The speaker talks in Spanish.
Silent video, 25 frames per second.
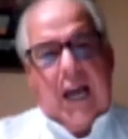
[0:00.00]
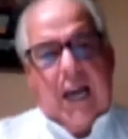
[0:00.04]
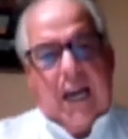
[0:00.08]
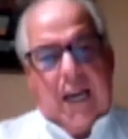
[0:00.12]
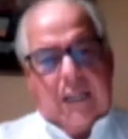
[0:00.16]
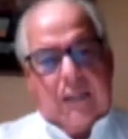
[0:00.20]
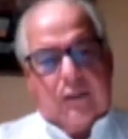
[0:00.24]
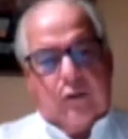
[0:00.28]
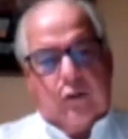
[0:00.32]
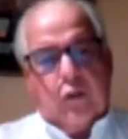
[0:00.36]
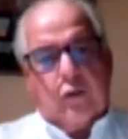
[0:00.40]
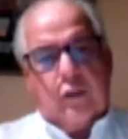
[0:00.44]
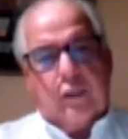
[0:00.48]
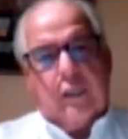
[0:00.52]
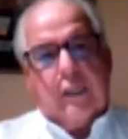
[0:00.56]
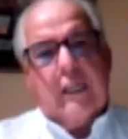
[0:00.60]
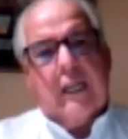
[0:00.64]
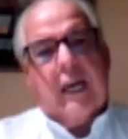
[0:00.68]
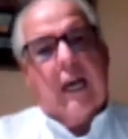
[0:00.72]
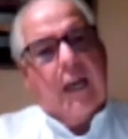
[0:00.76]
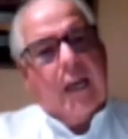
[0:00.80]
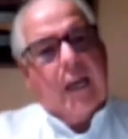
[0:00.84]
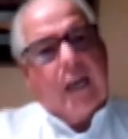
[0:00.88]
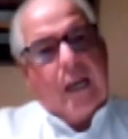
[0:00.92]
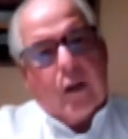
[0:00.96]
a la
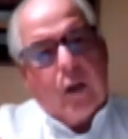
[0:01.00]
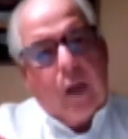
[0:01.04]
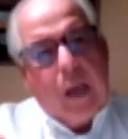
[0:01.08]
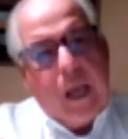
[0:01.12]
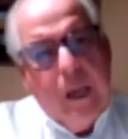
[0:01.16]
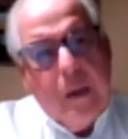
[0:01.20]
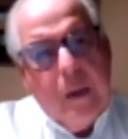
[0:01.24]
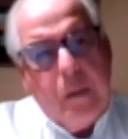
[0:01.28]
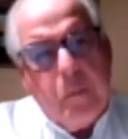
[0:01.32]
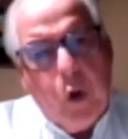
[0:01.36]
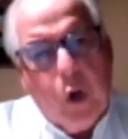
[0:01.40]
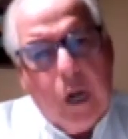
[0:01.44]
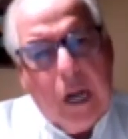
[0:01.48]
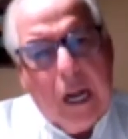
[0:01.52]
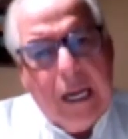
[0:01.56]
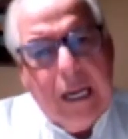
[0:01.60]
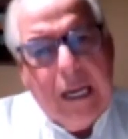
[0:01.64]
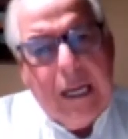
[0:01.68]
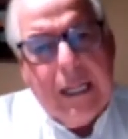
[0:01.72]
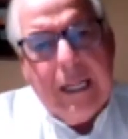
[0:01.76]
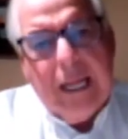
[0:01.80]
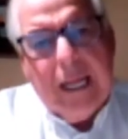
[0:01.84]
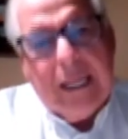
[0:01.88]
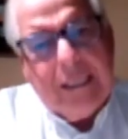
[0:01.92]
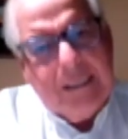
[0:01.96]
sociedad.
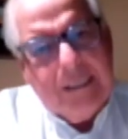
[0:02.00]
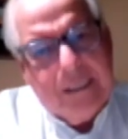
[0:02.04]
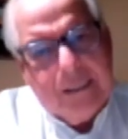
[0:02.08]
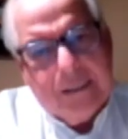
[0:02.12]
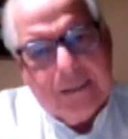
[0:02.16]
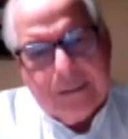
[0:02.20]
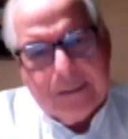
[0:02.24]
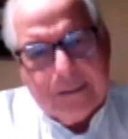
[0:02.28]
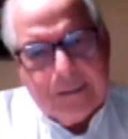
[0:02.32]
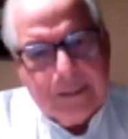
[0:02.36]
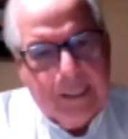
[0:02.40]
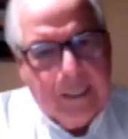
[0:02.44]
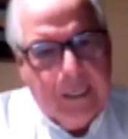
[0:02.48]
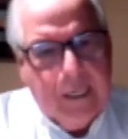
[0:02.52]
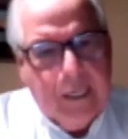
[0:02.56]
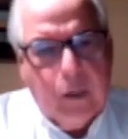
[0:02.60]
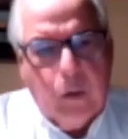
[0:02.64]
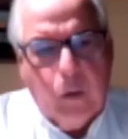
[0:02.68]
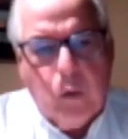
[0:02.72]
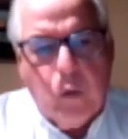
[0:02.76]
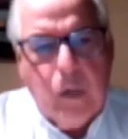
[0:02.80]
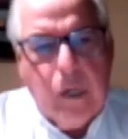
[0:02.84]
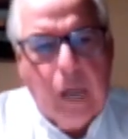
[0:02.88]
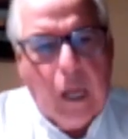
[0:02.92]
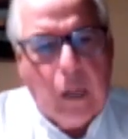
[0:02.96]
Inmoralidad sin
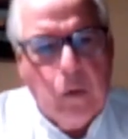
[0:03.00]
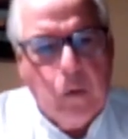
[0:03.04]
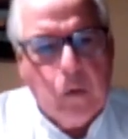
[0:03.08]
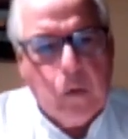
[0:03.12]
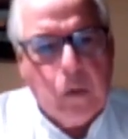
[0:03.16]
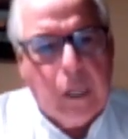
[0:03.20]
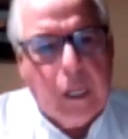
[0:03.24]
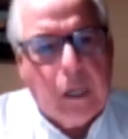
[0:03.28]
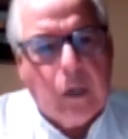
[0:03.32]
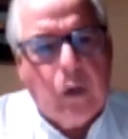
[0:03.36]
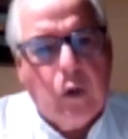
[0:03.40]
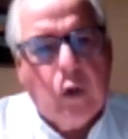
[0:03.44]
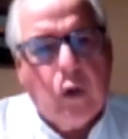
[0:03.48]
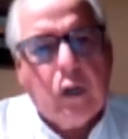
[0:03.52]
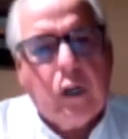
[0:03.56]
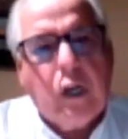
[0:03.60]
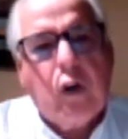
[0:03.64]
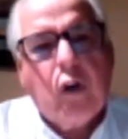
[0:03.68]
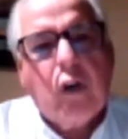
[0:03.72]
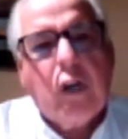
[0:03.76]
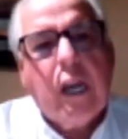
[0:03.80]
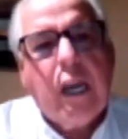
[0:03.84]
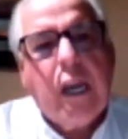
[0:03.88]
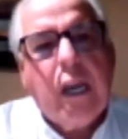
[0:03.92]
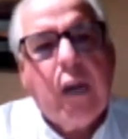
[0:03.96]
ninguna duda. No
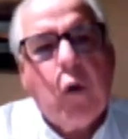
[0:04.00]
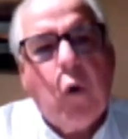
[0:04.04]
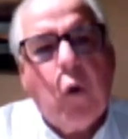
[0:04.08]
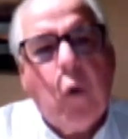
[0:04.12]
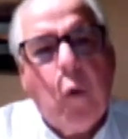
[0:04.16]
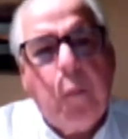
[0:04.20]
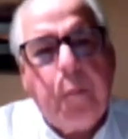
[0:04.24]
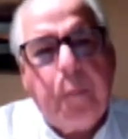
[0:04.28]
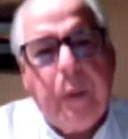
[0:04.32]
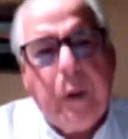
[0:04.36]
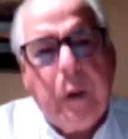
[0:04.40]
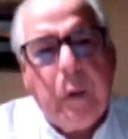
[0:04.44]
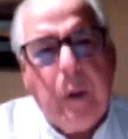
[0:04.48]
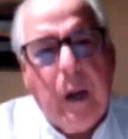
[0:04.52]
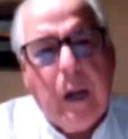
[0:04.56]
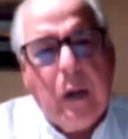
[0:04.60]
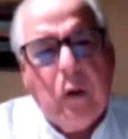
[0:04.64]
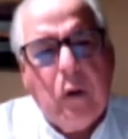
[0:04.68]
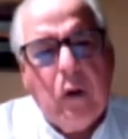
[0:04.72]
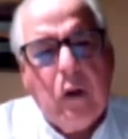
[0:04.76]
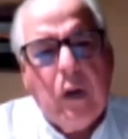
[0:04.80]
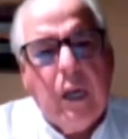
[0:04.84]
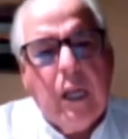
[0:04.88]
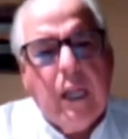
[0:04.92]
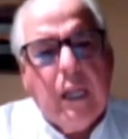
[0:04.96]
creo que ningún
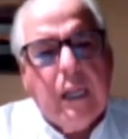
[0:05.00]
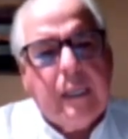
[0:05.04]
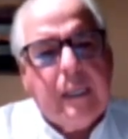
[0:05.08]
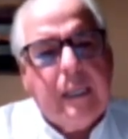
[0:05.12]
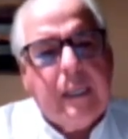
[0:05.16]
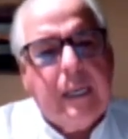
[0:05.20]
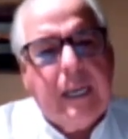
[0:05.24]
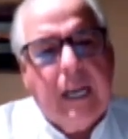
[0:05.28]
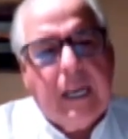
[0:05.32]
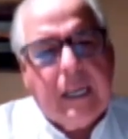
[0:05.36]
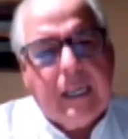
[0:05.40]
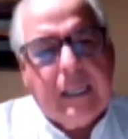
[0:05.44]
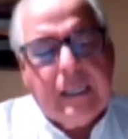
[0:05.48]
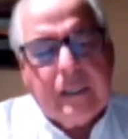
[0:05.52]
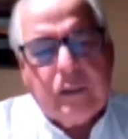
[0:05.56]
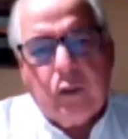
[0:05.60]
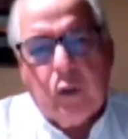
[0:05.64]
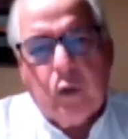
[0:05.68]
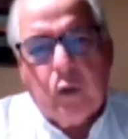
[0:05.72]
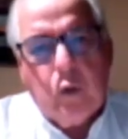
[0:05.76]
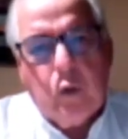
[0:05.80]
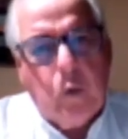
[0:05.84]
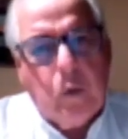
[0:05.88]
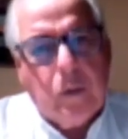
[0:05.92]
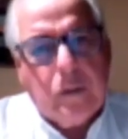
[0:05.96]
peruano diga que
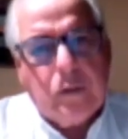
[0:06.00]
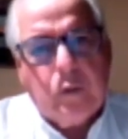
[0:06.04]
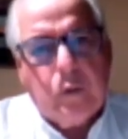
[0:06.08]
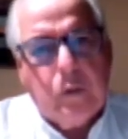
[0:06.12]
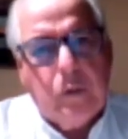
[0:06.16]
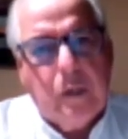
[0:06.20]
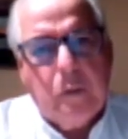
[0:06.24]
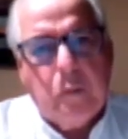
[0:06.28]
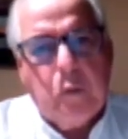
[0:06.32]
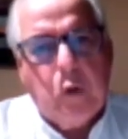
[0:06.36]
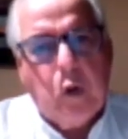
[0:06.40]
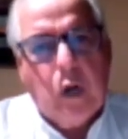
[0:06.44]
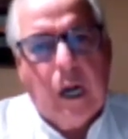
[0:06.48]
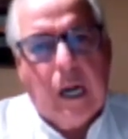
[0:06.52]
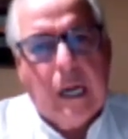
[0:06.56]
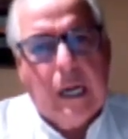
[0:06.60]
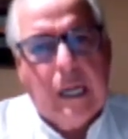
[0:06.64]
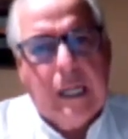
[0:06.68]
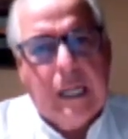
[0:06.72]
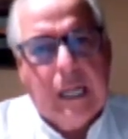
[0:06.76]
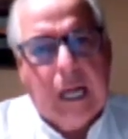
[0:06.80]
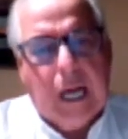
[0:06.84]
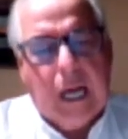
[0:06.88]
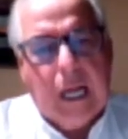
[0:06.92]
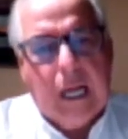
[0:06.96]
eso no es una
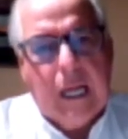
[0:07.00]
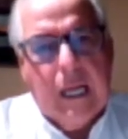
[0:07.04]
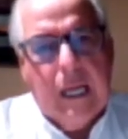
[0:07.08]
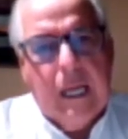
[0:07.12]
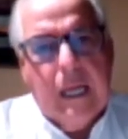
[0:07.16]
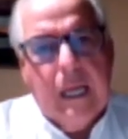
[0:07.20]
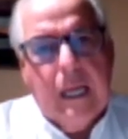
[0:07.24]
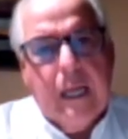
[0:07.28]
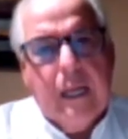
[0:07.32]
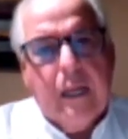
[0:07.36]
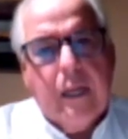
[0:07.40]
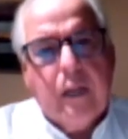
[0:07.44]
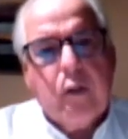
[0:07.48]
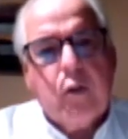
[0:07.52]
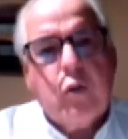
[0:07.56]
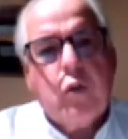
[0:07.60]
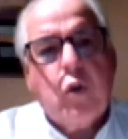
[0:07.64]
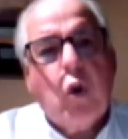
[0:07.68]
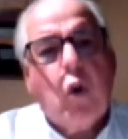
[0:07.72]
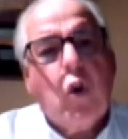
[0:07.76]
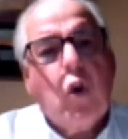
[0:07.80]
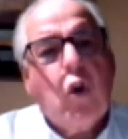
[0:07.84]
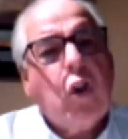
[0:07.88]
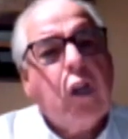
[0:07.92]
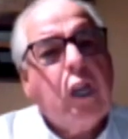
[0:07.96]
inmoralidad.
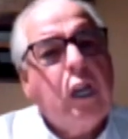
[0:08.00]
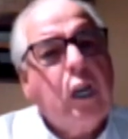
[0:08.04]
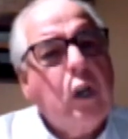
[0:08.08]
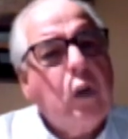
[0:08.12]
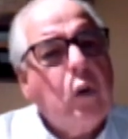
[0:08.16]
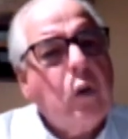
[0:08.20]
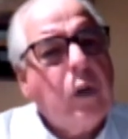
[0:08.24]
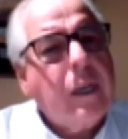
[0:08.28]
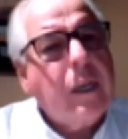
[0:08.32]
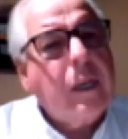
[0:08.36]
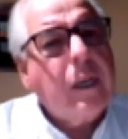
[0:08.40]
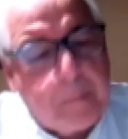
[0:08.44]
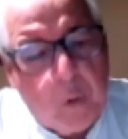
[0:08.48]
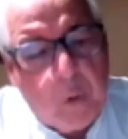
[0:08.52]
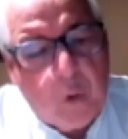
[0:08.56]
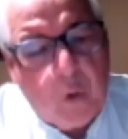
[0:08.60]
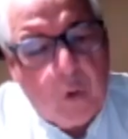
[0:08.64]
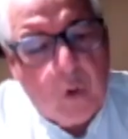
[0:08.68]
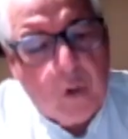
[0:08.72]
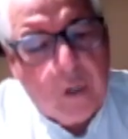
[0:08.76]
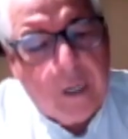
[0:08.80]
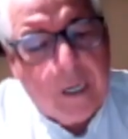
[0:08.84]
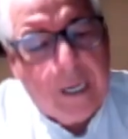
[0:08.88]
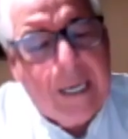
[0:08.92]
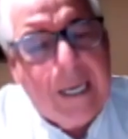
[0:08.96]
Yo no creo
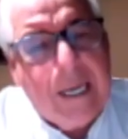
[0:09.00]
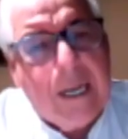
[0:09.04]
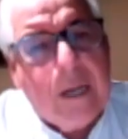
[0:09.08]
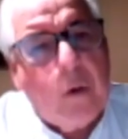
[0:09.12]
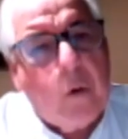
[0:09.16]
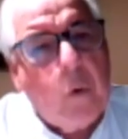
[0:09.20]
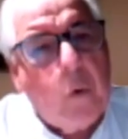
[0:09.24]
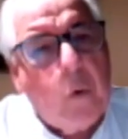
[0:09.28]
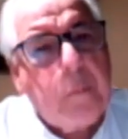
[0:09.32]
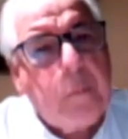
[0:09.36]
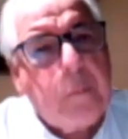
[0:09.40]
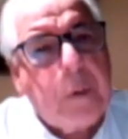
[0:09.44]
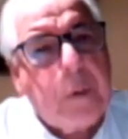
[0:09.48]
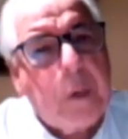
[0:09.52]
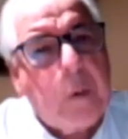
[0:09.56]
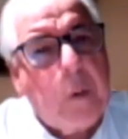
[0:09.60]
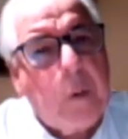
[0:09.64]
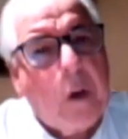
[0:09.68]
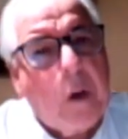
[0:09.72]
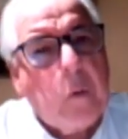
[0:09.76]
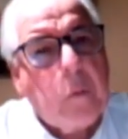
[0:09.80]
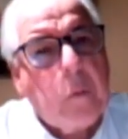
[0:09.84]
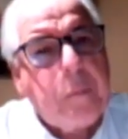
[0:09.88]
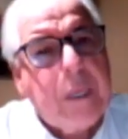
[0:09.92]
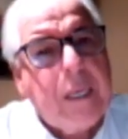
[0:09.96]
tampoco que ningún
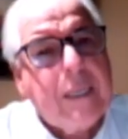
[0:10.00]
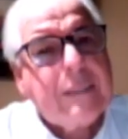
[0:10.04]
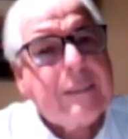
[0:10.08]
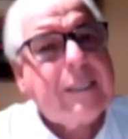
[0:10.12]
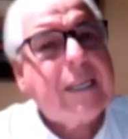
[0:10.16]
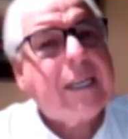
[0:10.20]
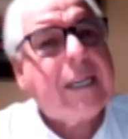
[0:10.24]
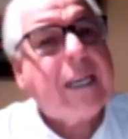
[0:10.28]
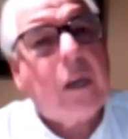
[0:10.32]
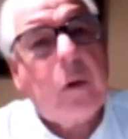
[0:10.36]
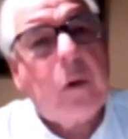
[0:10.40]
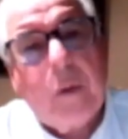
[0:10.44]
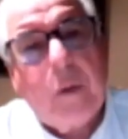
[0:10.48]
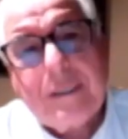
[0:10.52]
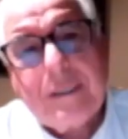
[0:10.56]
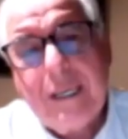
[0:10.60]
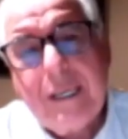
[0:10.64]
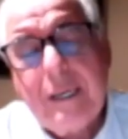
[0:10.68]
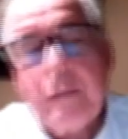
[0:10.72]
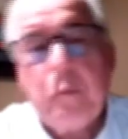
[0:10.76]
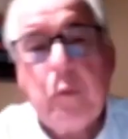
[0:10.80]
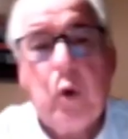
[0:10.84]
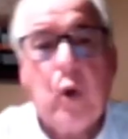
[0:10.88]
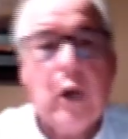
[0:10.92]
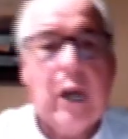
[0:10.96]
peruano piense que no
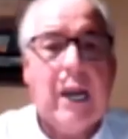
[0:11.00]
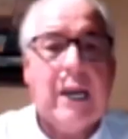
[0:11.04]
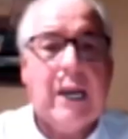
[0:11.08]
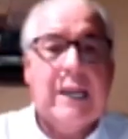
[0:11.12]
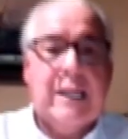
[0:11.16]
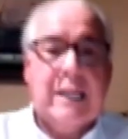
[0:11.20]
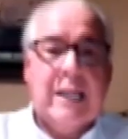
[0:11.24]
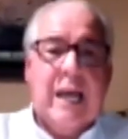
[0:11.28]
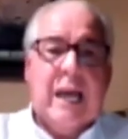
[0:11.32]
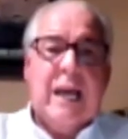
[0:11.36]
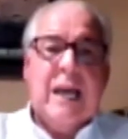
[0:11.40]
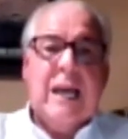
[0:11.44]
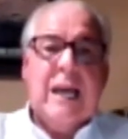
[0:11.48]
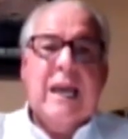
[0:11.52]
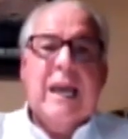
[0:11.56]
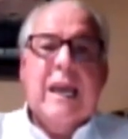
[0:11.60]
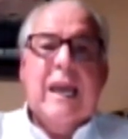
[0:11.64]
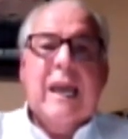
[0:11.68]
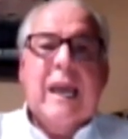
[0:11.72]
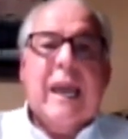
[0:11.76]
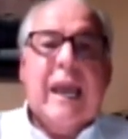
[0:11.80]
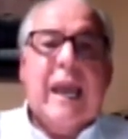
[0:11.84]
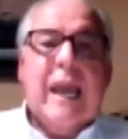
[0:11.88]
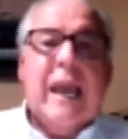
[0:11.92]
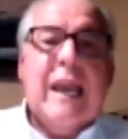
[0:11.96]
es inmoralidad
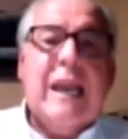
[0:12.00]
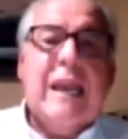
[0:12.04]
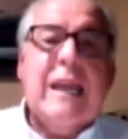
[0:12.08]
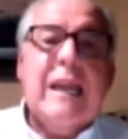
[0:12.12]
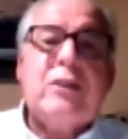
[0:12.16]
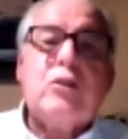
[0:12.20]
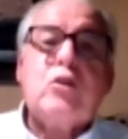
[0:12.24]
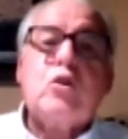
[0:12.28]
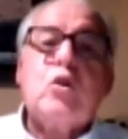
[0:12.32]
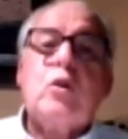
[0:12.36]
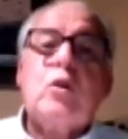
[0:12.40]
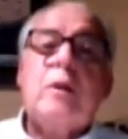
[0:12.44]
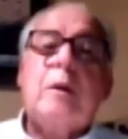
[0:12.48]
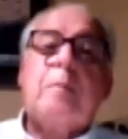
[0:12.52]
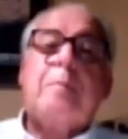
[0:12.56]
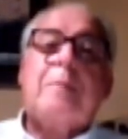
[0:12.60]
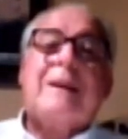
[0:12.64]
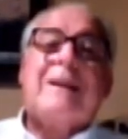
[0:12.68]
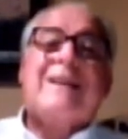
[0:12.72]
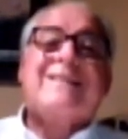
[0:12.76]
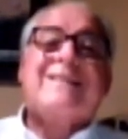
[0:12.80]
el hecho de